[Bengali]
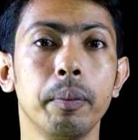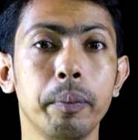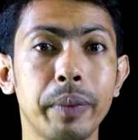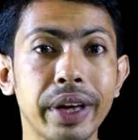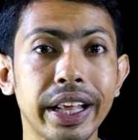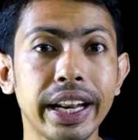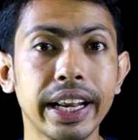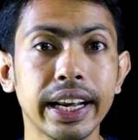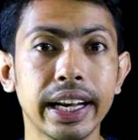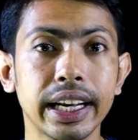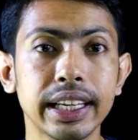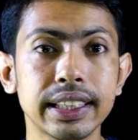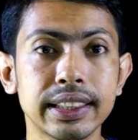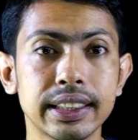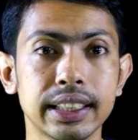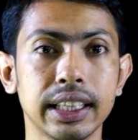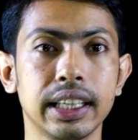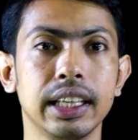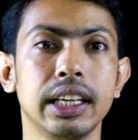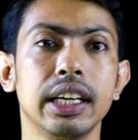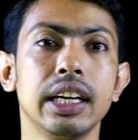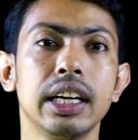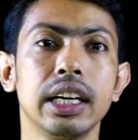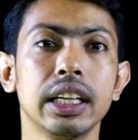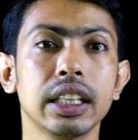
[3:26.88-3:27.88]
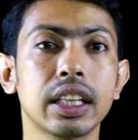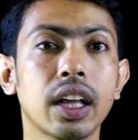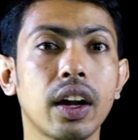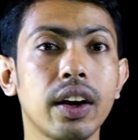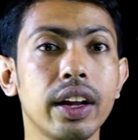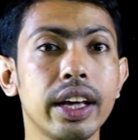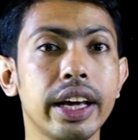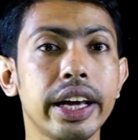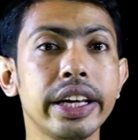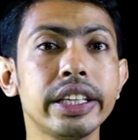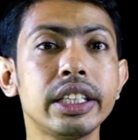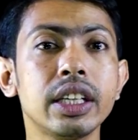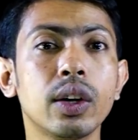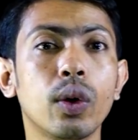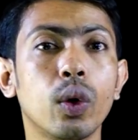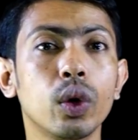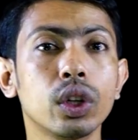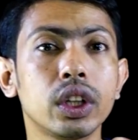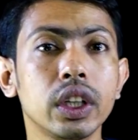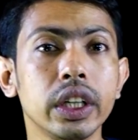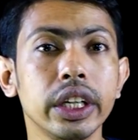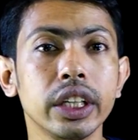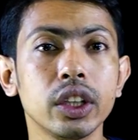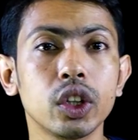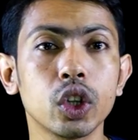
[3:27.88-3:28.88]
বেড়ে গেছে তাহলে এই যে
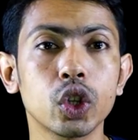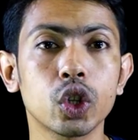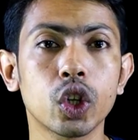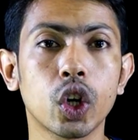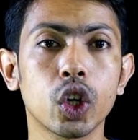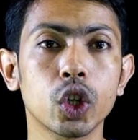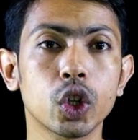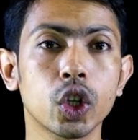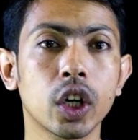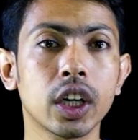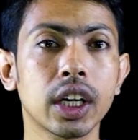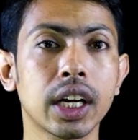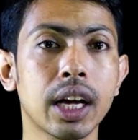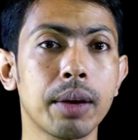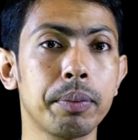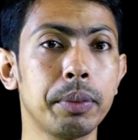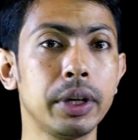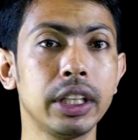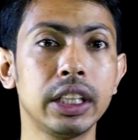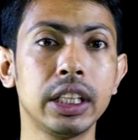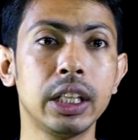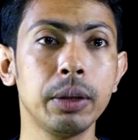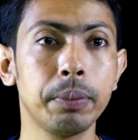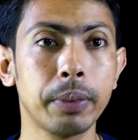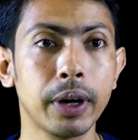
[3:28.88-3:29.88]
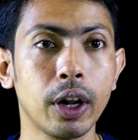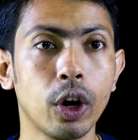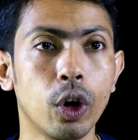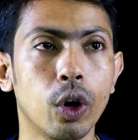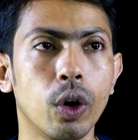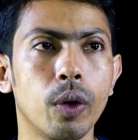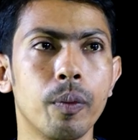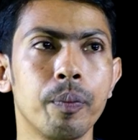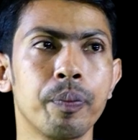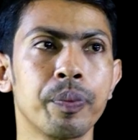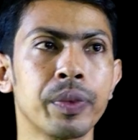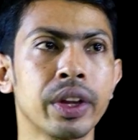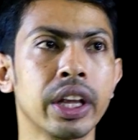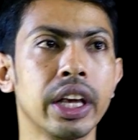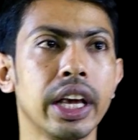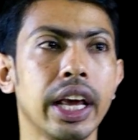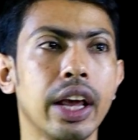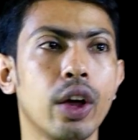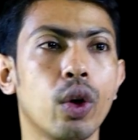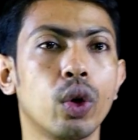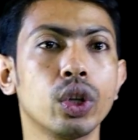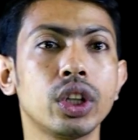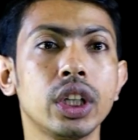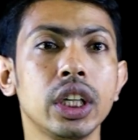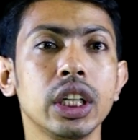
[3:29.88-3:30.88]
অতিরিক্ত জনসংখ্যা বৃদ্ধি পেল এই
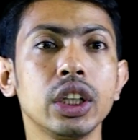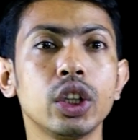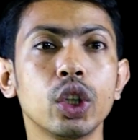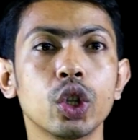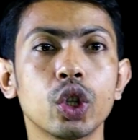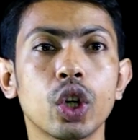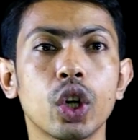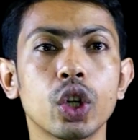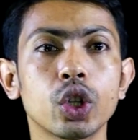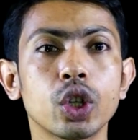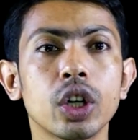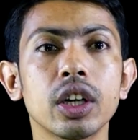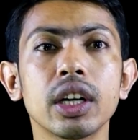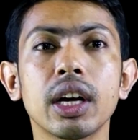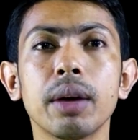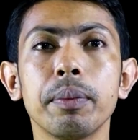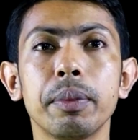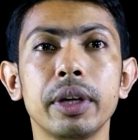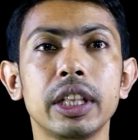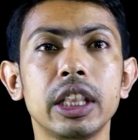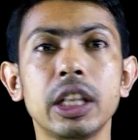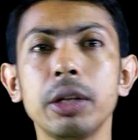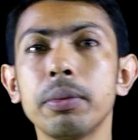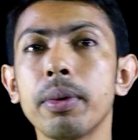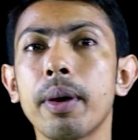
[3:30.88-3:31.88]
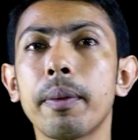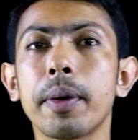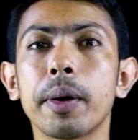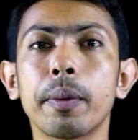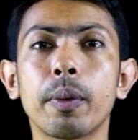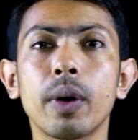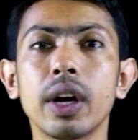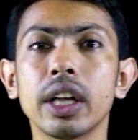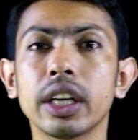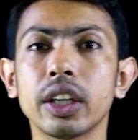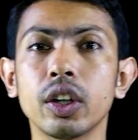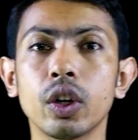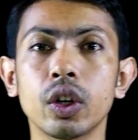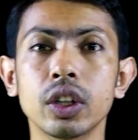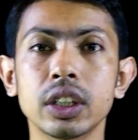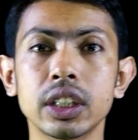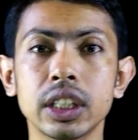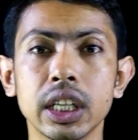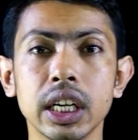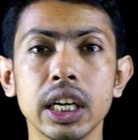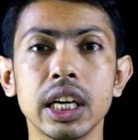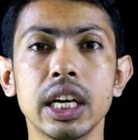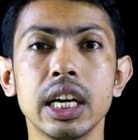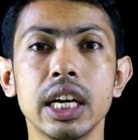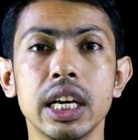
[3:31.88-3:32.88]
অতিরিক্ত জনসংখ্যা বৃদ্ধি পাওয়ার ফলে কি হচ্ছে
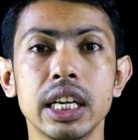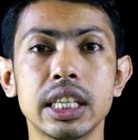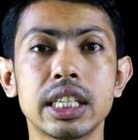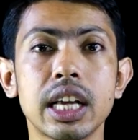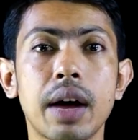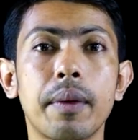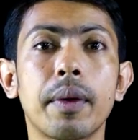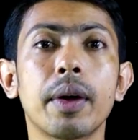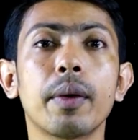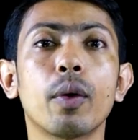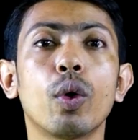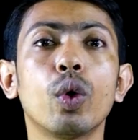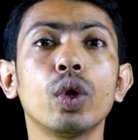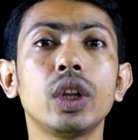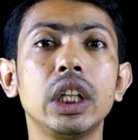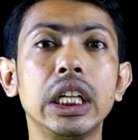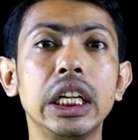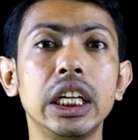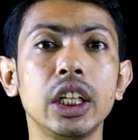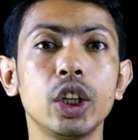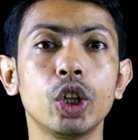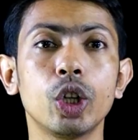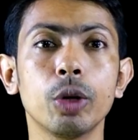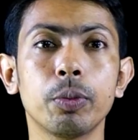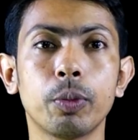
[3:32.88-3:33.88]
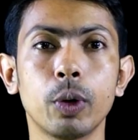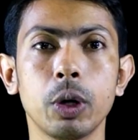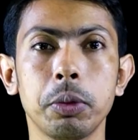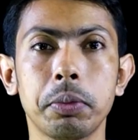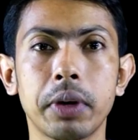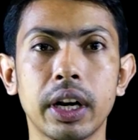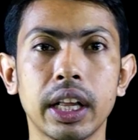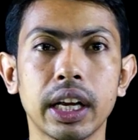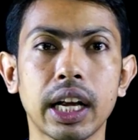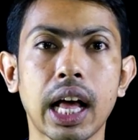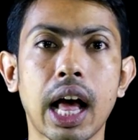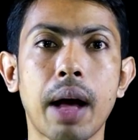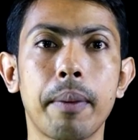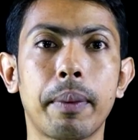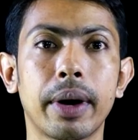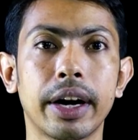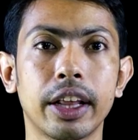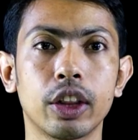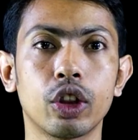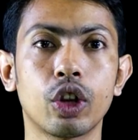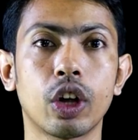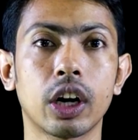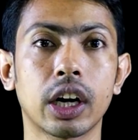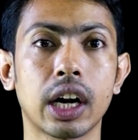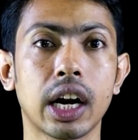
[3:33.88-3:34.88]
যে আমার অতিরিক্ত পরিমাণে
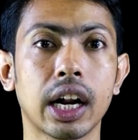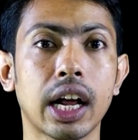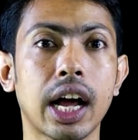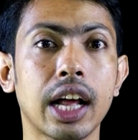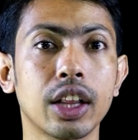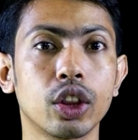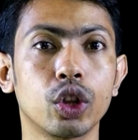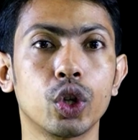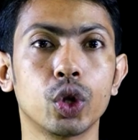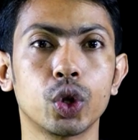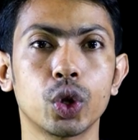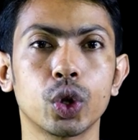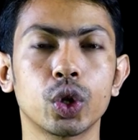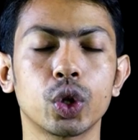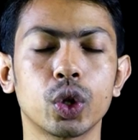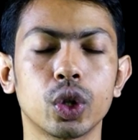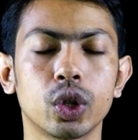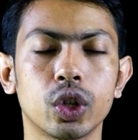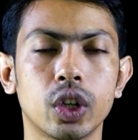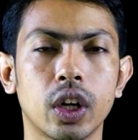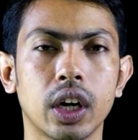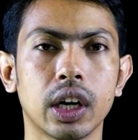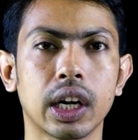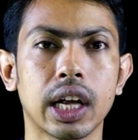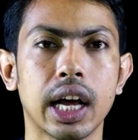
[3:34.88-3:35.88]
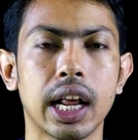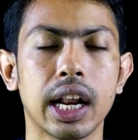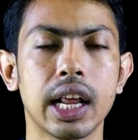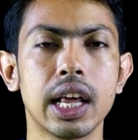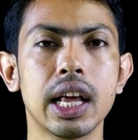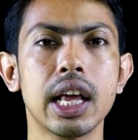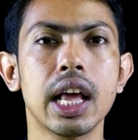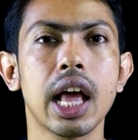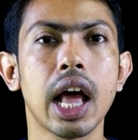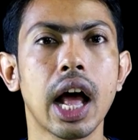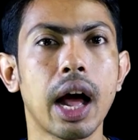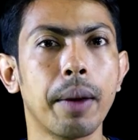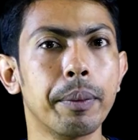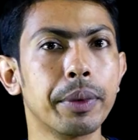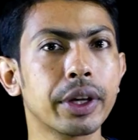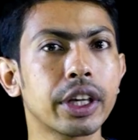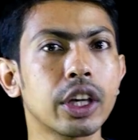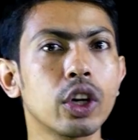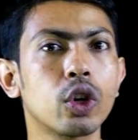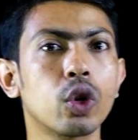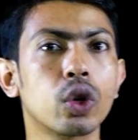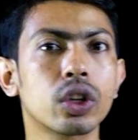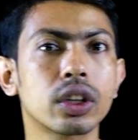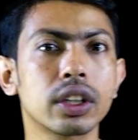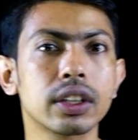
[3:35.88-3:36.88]
খাবারের দরকার খাদ্যশস্যর দরকার আমি কি
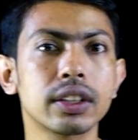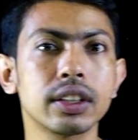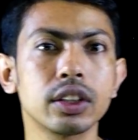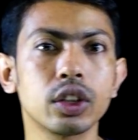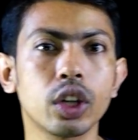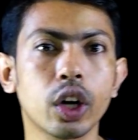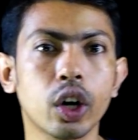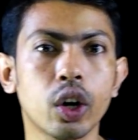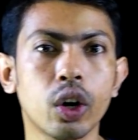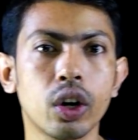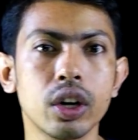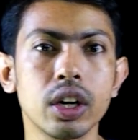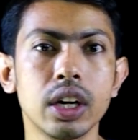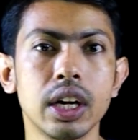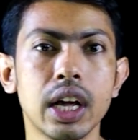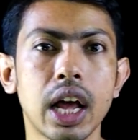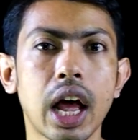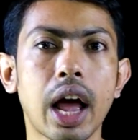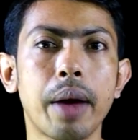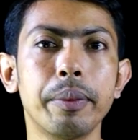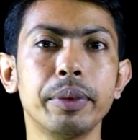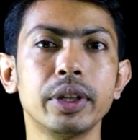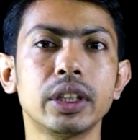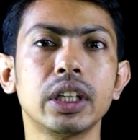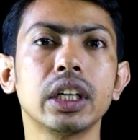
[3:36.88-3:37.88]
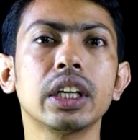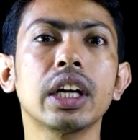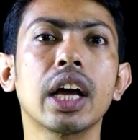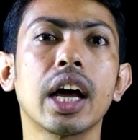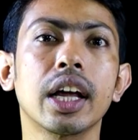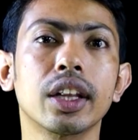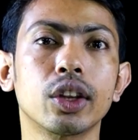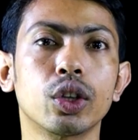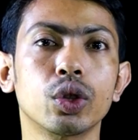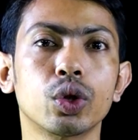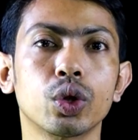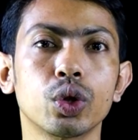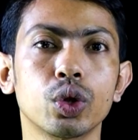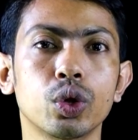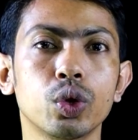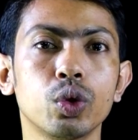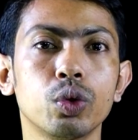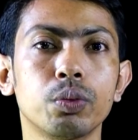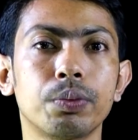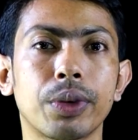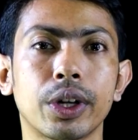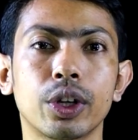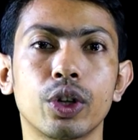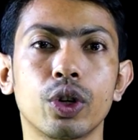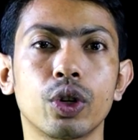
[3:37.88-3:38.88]
করতেছি তখন আমি সেই খাদ্যশস্য
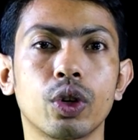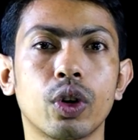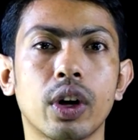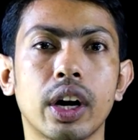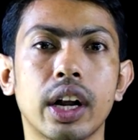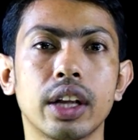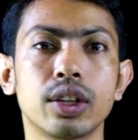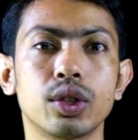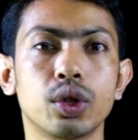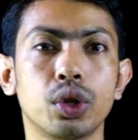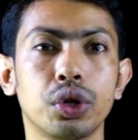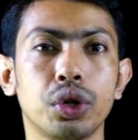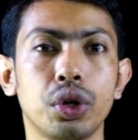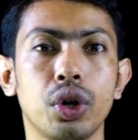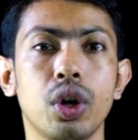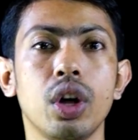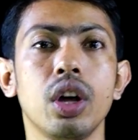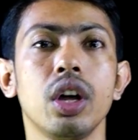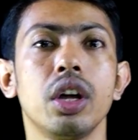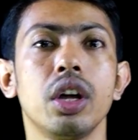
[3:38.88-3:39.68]
উৎপাদন করার জন্য